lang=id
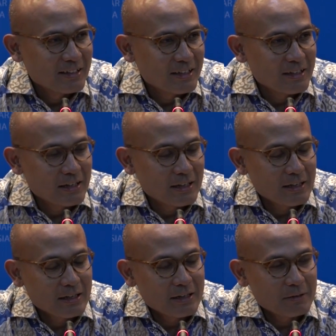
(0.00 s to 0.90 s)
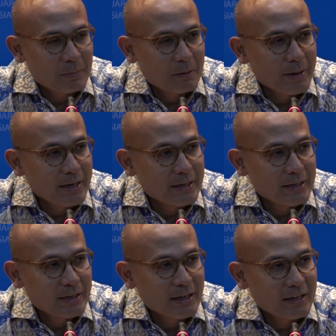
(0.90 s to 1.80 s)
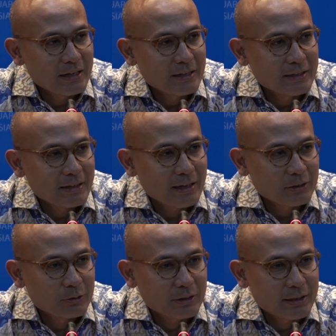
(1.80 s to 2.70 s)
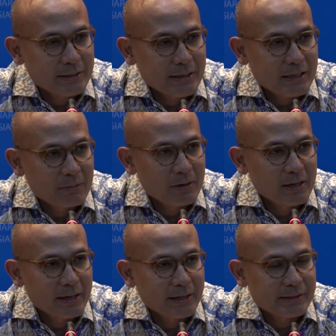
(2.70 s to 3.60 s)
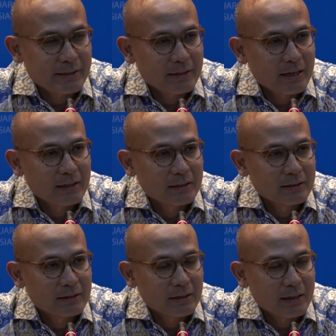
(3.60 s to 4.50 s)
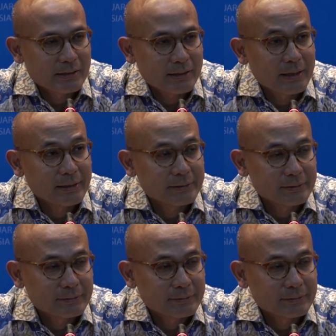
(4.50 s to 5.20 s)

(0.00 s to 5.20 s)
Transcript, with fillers: Jadi uh, Pak Benny adalah direktur kerjasama eksternal ASEAN.